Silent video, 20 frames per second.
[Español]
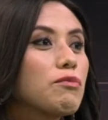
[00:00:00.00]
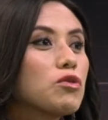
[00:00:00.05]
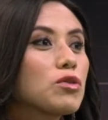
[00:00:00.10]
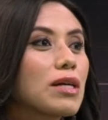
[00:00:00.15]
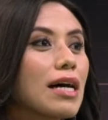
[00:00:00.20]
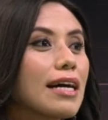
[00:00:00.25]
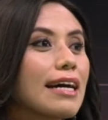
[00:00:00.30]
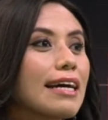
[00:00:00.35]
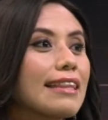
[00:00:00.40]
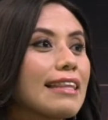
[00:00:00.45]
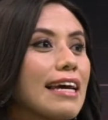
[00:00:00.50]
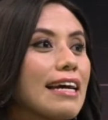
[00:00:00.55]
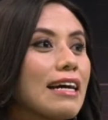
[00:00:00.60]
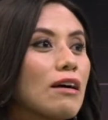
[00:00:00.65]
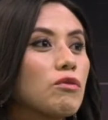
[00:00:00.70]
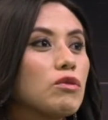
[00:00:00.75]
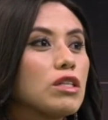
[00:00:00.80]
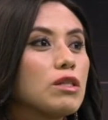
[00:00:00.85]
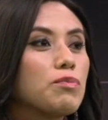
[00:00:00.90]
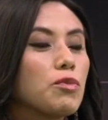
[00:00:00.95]
busca que
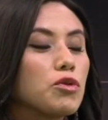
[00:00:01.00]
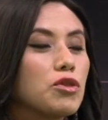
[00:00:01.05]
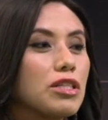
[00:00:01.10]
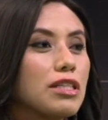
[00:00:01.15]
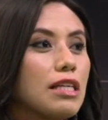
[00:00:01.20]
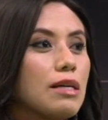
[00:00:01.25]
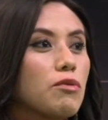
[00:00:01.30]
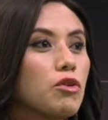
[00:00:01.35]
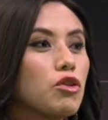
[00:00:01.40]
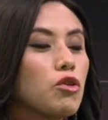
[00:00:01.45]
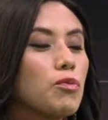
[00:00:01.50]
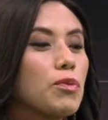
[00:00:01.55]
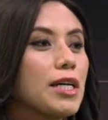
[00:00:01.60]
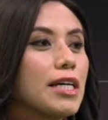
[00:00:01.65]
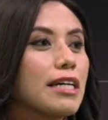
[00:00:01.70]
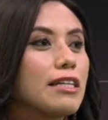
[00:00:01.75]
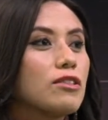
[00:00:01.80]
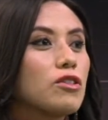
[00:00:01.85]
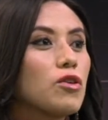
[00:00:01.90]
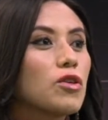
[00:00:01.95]
tenga un dispositivo de
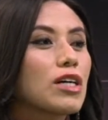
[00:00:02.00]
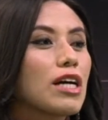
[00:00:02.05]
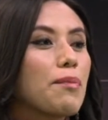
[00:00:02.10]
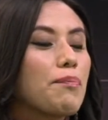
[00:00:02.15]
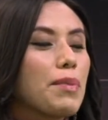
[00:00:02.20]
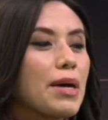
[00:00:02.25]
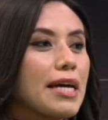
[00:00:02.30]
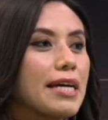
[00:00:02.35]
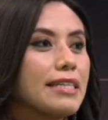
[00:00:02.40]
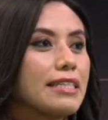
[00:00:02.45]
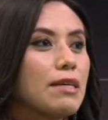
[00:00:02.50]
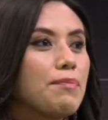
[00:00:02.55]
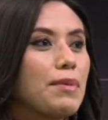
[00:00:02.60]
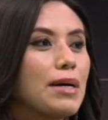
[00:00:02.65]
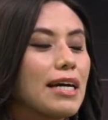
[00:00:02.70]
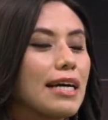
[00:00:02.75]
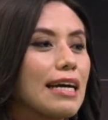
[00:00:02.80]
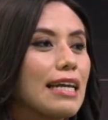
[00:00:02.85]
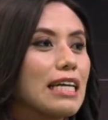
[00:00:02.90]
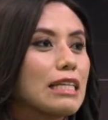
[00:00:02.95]
ubicación GPS
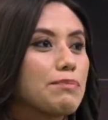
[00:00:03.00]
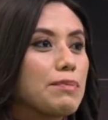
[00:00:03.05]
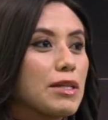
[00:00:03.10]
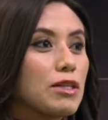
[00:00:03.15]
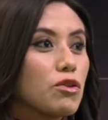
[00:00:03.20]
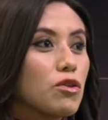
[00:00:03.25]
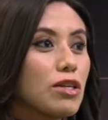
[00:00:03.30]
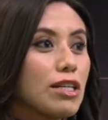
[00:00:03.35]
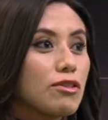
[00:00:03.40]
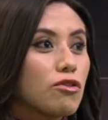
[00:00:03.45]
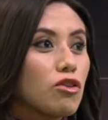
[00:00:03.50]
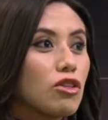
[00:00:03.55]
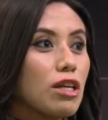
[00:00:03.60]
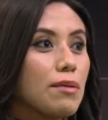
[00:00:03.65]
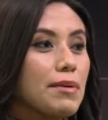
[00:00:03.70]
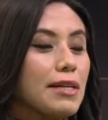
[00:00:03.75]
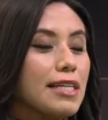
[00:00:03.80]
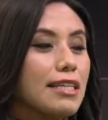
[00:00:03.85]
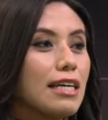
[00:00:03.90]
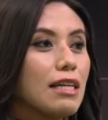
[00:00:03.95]
para que las personas con
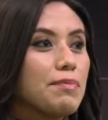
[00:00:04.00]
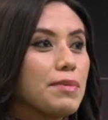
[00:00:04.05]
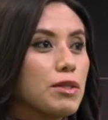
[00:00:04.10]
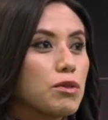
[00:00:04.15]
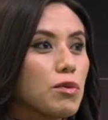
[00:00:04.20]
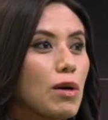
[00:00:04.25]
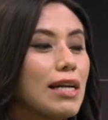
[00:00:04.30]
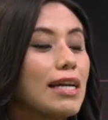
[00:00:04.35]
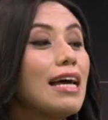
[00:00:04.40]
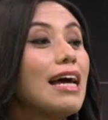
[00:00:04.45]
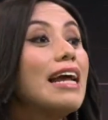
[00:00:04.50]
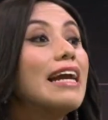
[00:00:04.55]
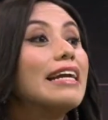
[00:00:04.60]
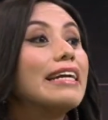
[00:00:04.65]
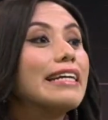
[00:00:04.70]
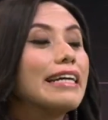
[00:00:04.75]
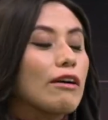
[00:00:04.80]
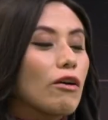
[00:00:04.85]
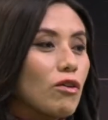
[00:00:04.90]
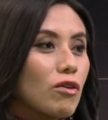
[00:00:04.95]
debilidad visual
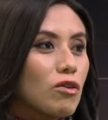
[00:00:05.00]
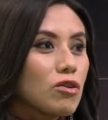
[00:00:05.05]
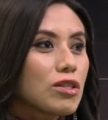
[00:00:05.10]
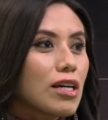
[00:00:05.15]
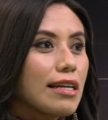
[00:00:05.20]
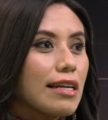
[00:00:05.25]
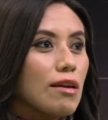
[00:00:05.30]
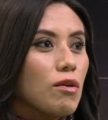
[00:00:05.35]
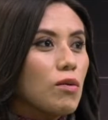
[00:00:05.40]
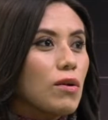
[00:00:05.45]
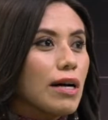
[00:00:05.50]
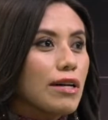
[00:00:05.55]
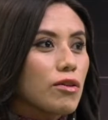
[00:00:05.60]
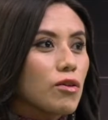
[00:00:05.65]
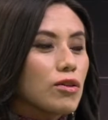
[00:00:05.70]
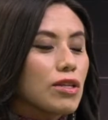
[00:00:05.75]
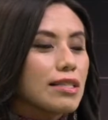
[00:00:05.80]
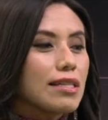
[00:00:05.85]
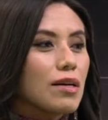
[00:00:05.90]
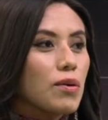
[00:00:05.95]
reconozcan el lugar
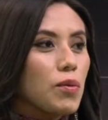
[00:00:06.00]
donde se